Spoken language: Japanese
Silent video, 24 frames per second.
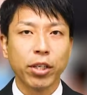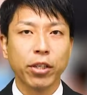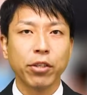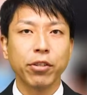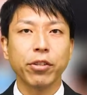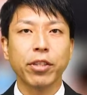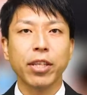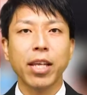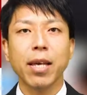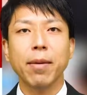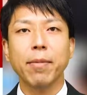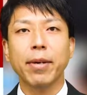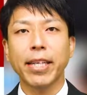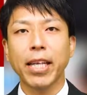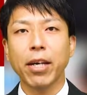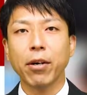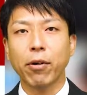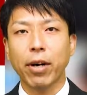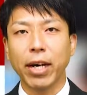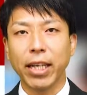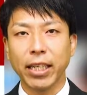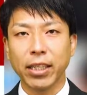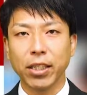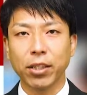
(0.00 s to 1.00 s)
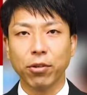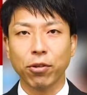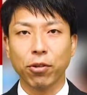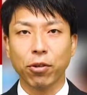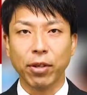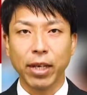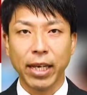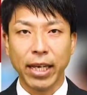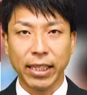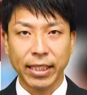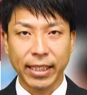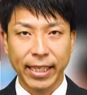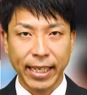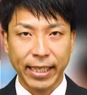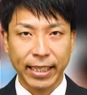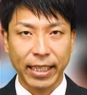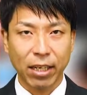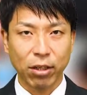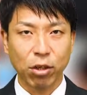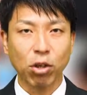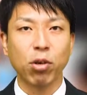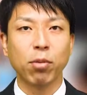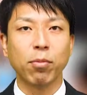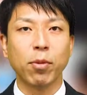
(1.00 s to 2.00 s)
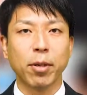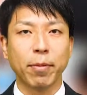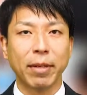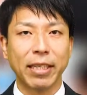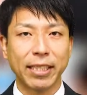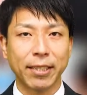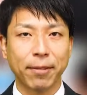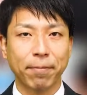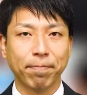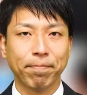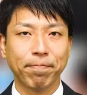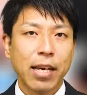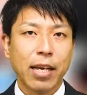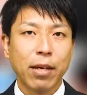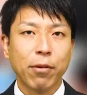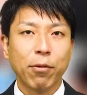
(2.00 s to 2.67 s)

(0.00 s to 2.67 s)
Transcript: いうテーマでお話をしていきたいと思います。